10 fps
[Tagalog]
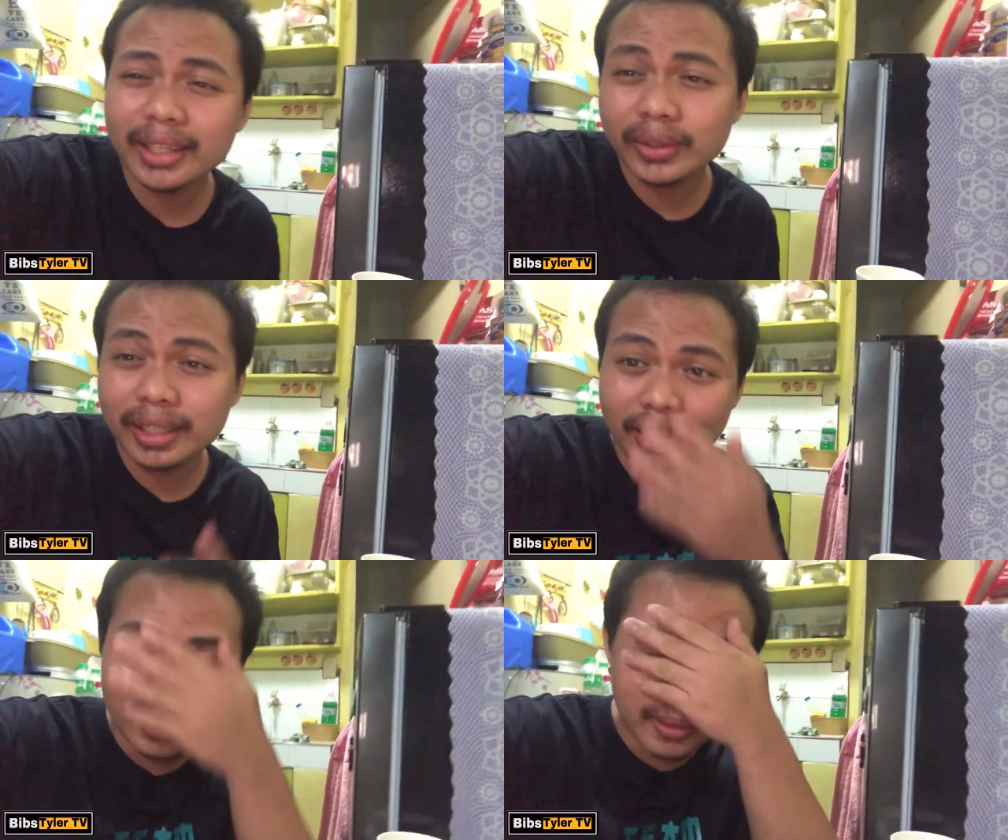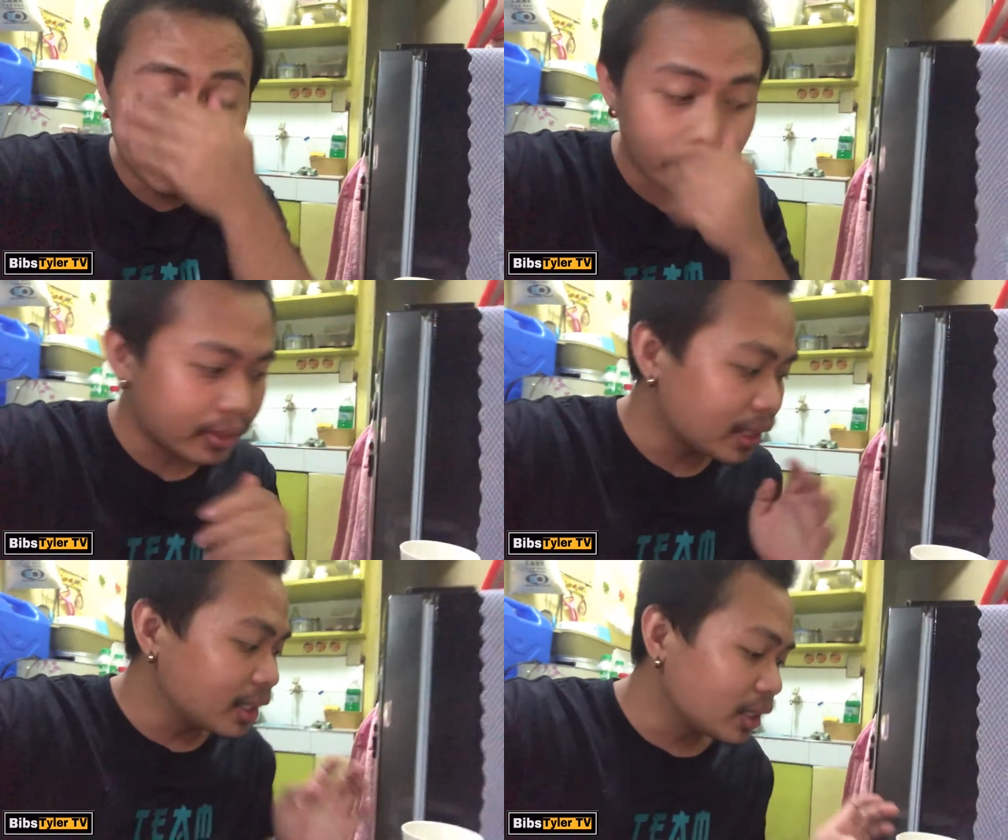tayo ng uh,
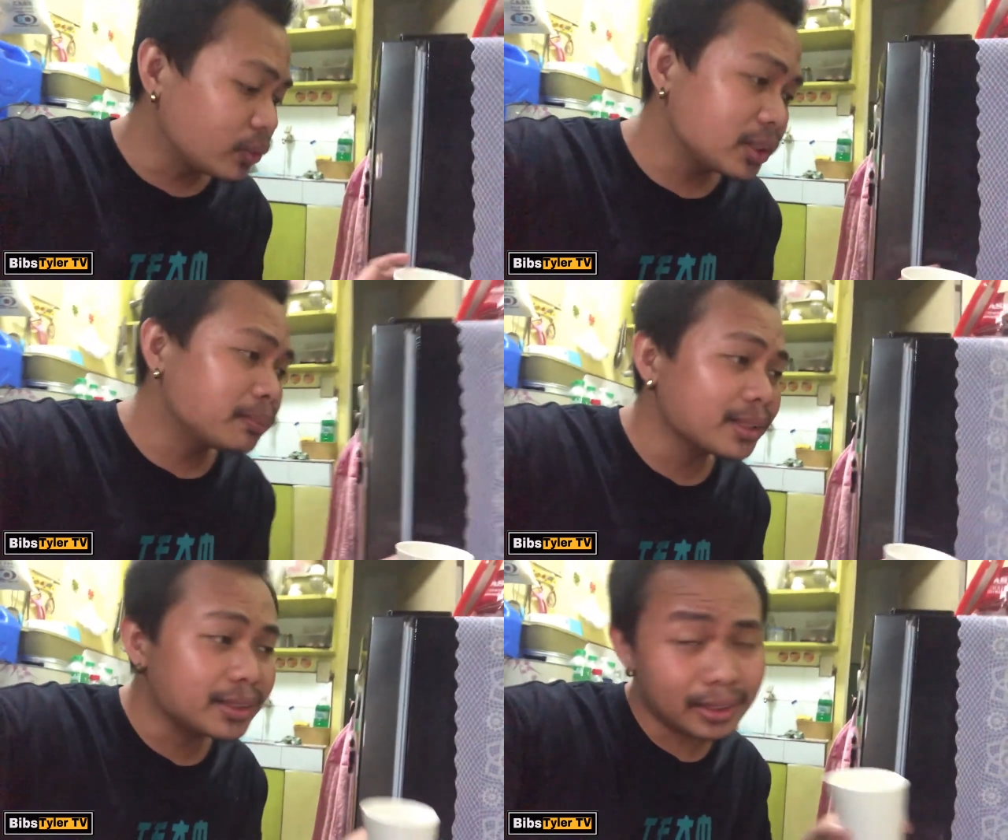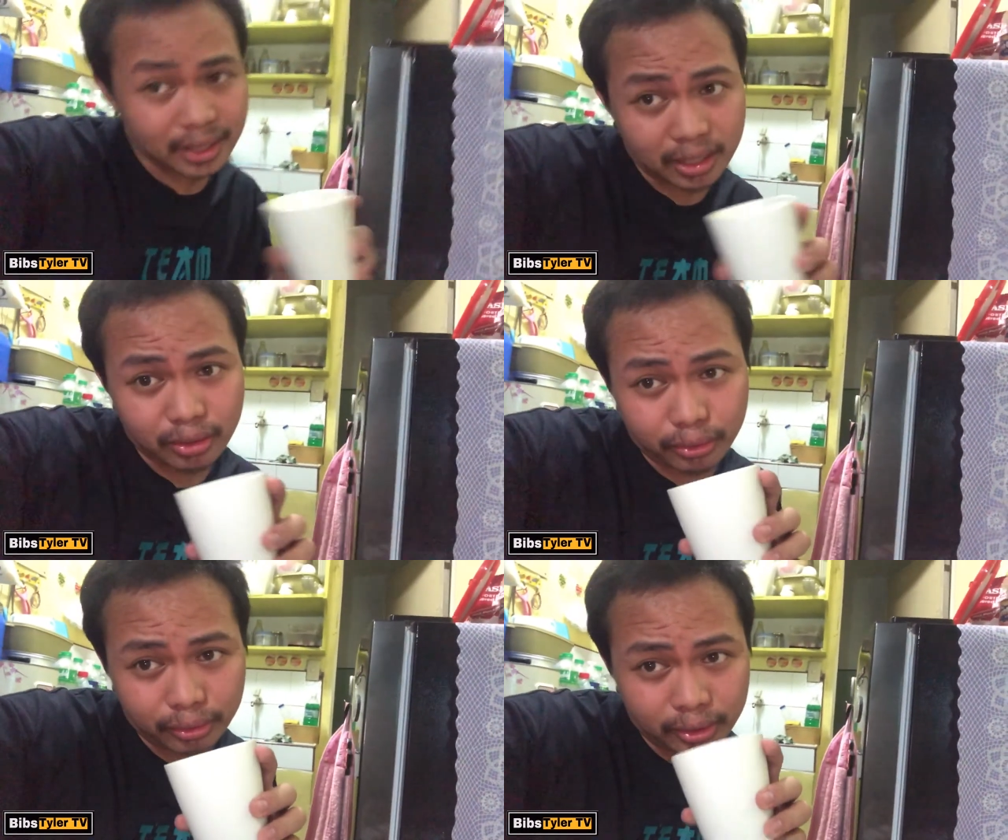Christmas Eve.